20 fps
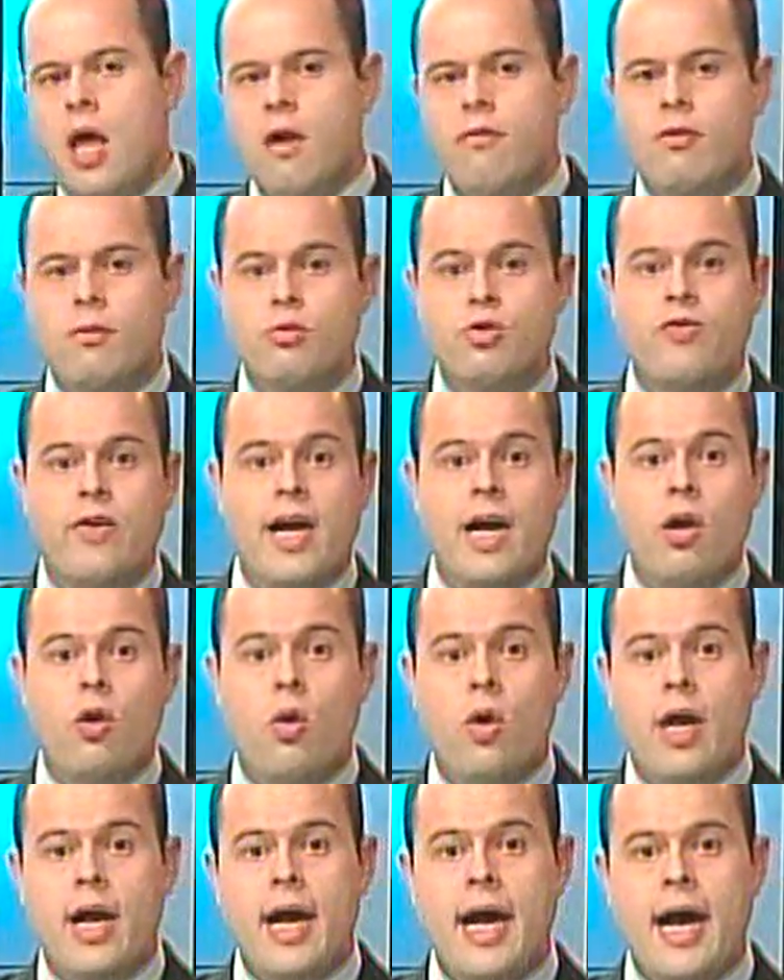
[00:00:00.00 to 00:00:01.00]
Vamos ver
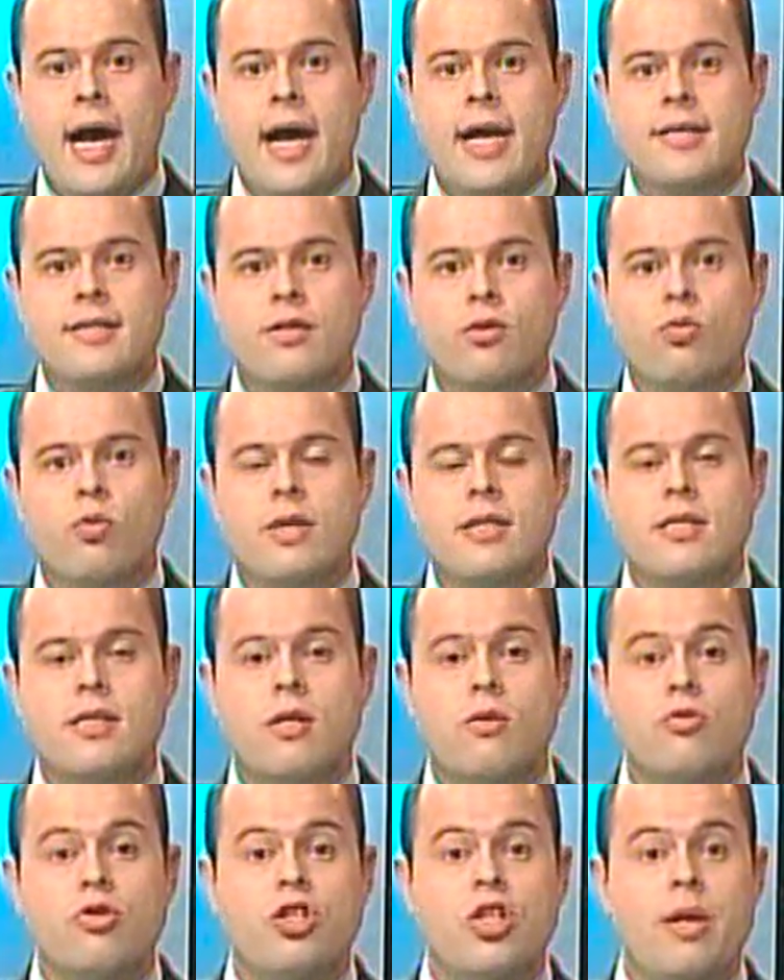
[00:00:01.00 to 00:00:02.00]
agora a
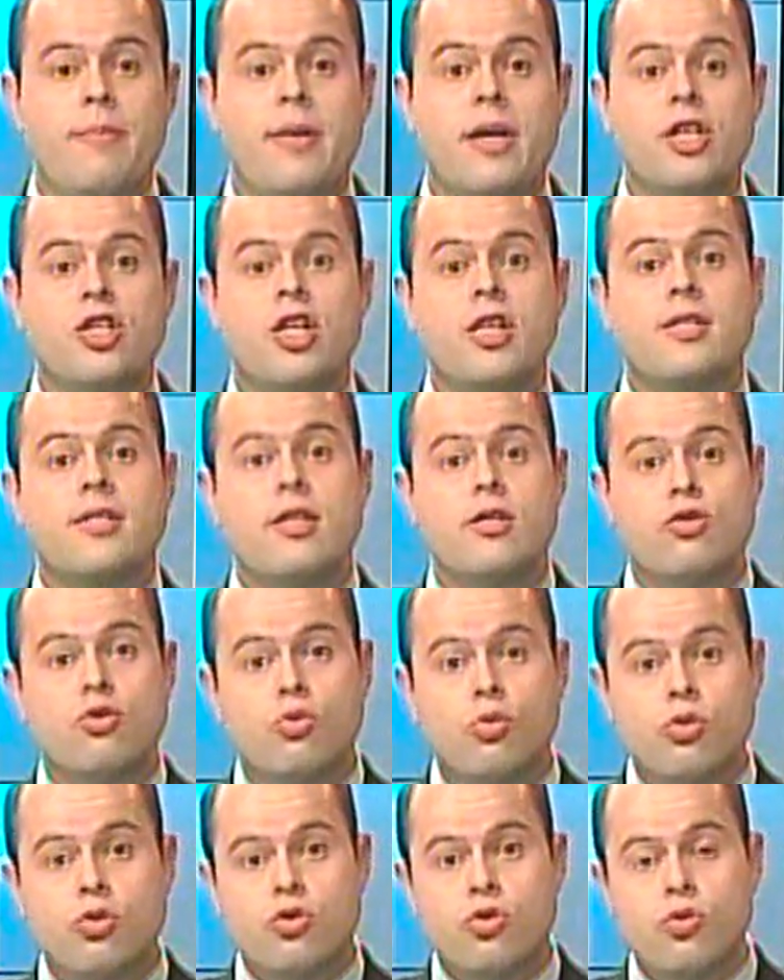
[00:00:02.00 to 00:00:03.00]
situação de emergências
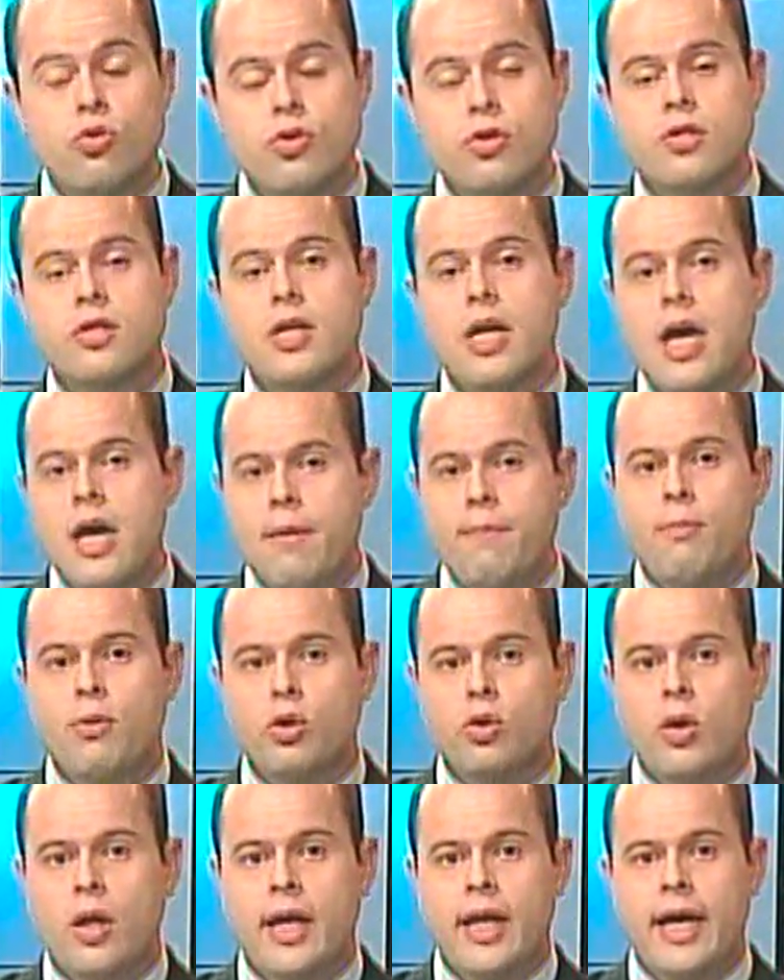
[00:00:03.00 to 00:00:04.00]
do SUS em
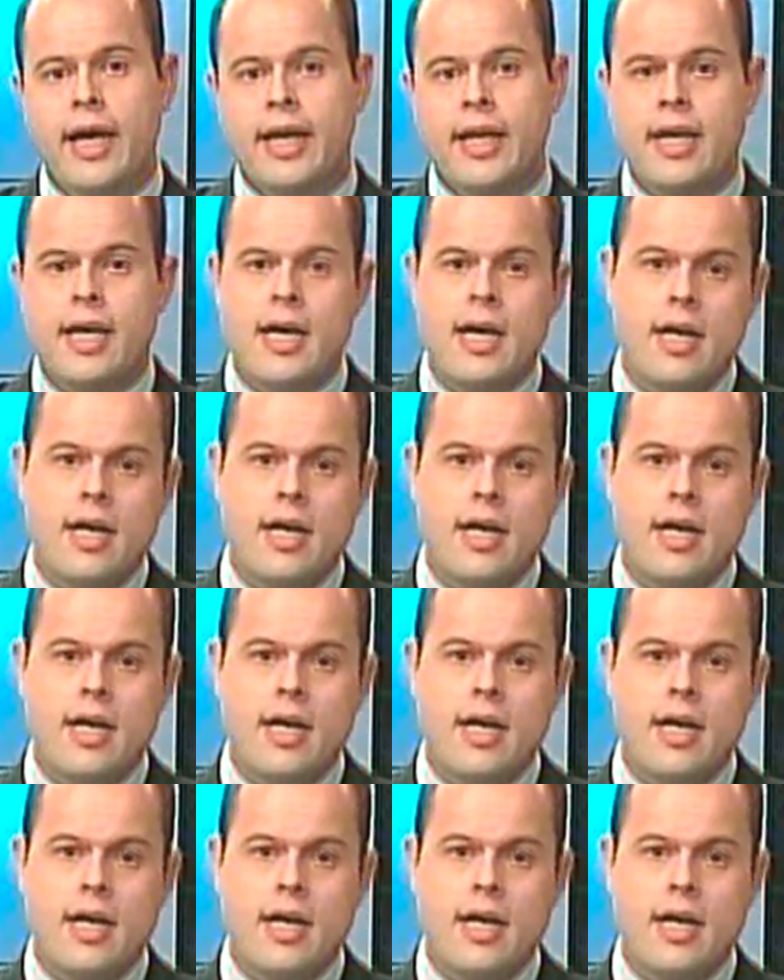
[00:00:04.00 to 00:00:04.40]
Porto Alegre.